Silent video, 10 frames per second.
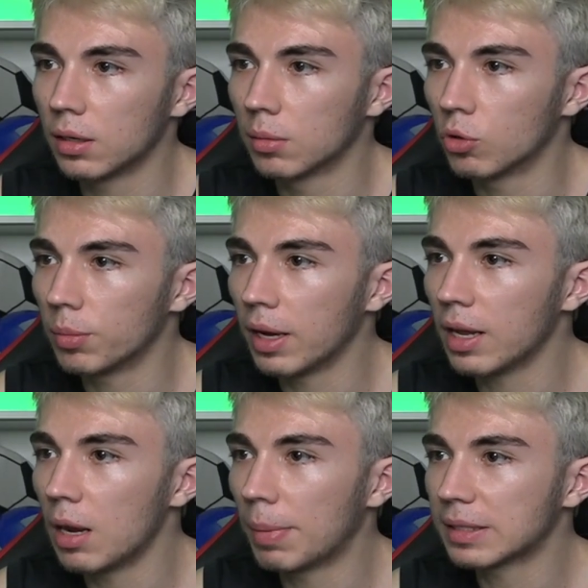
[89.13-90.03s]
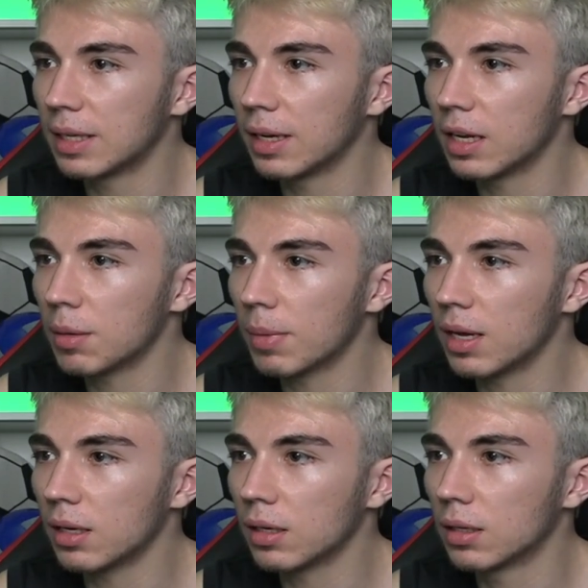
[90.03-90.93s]
Muy bien, el pase de
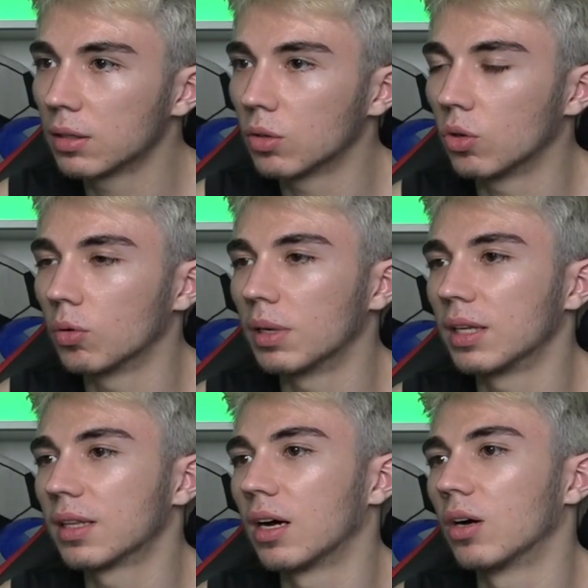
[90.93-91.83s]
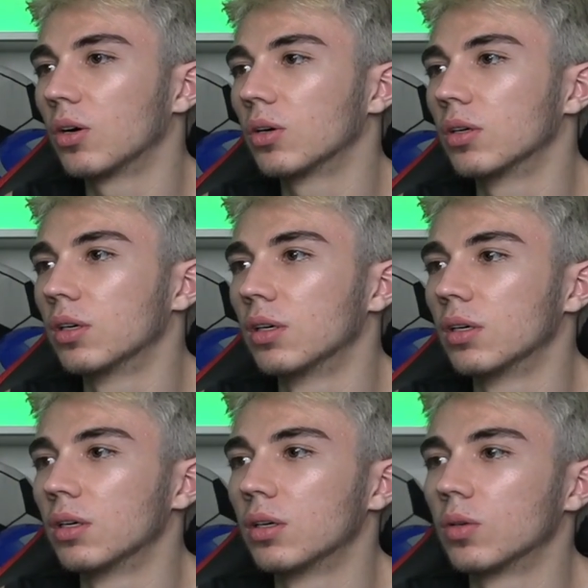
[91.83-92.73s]
Grisman. No, militado.
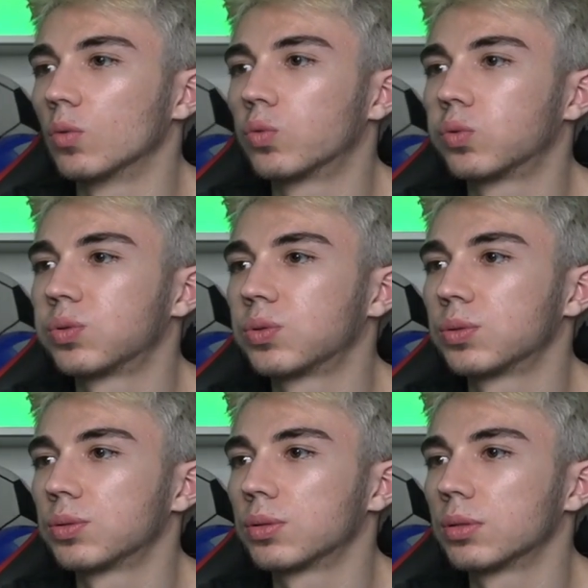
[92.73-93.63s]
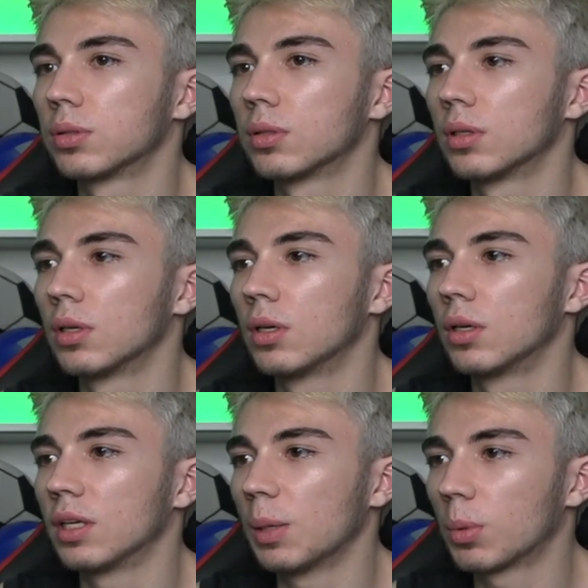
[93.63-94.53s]
Uf.
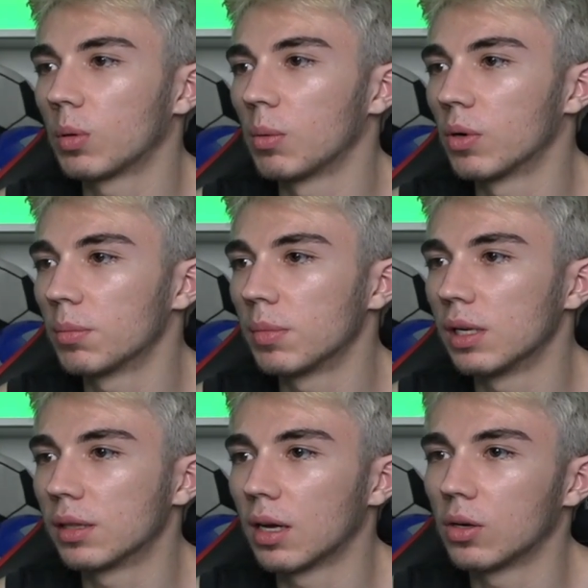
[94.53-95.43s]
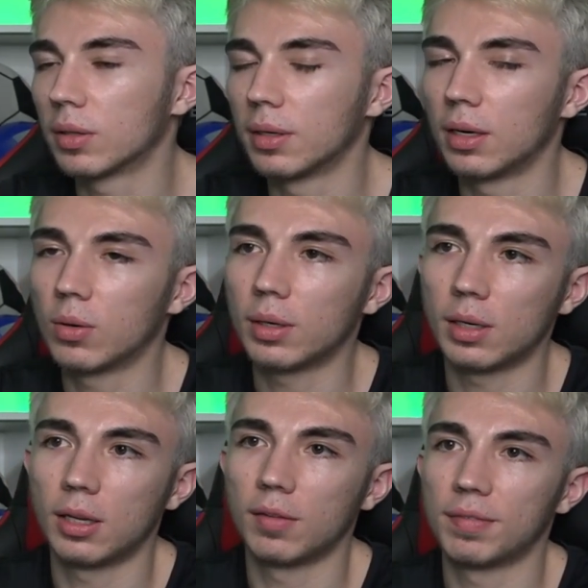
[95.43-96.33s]
Qué problema es militado tenerlo ahí
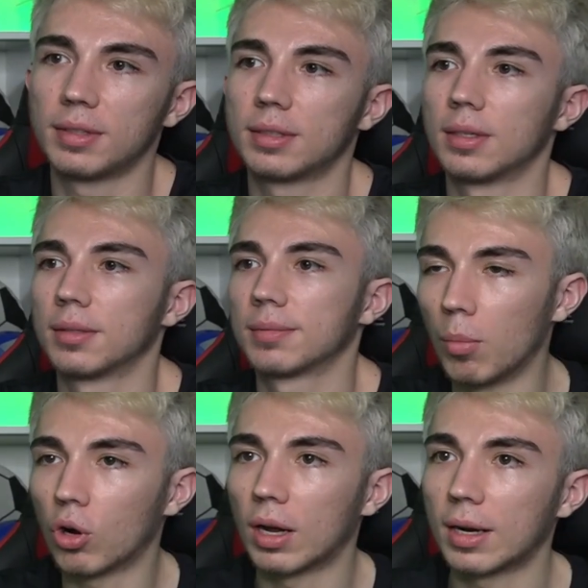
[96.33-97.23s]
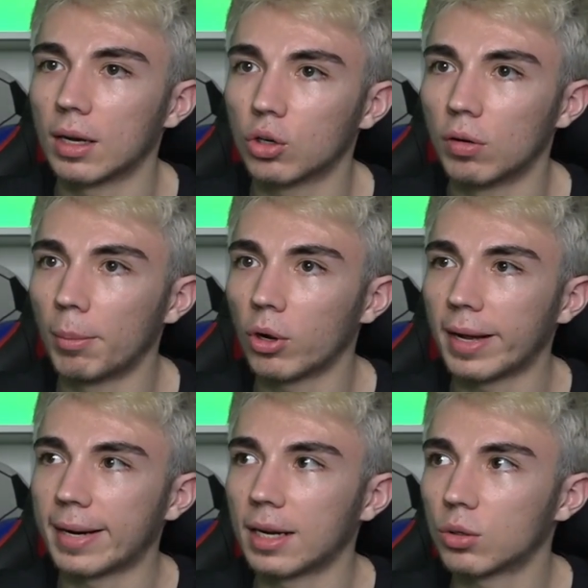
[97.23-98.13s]
en la defensa. Carrasco, vamos
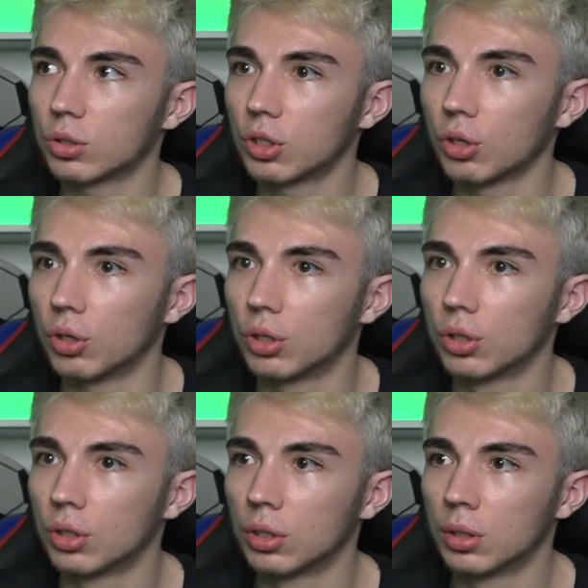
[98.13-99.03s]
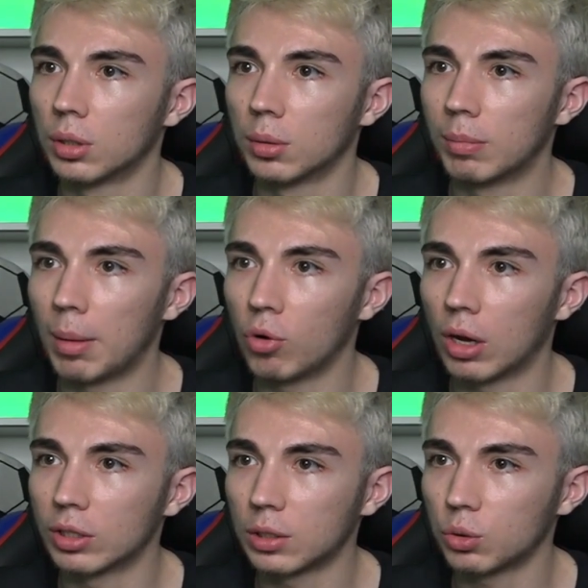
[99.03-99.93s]
Carrasco, tío. Vamos,
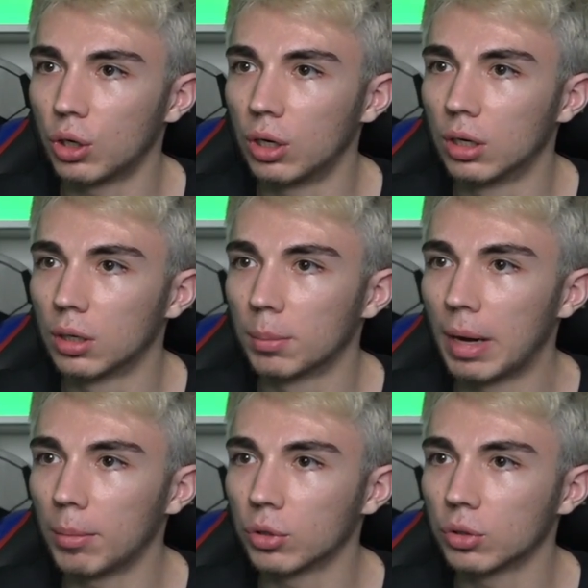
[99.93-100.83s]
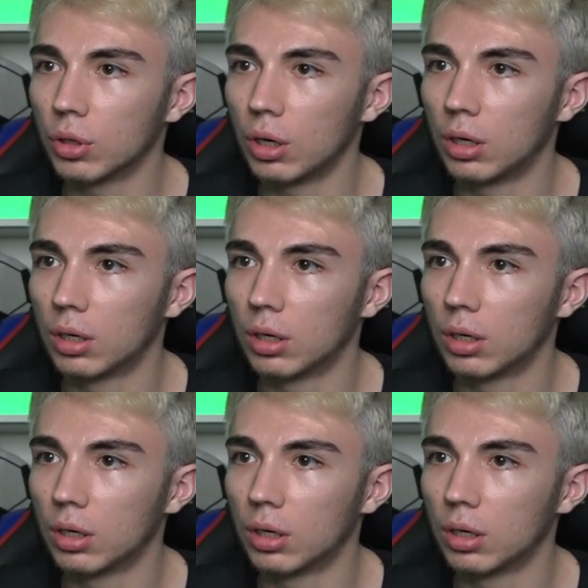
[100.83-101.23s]
anota tu gol. Vamos, tu gol.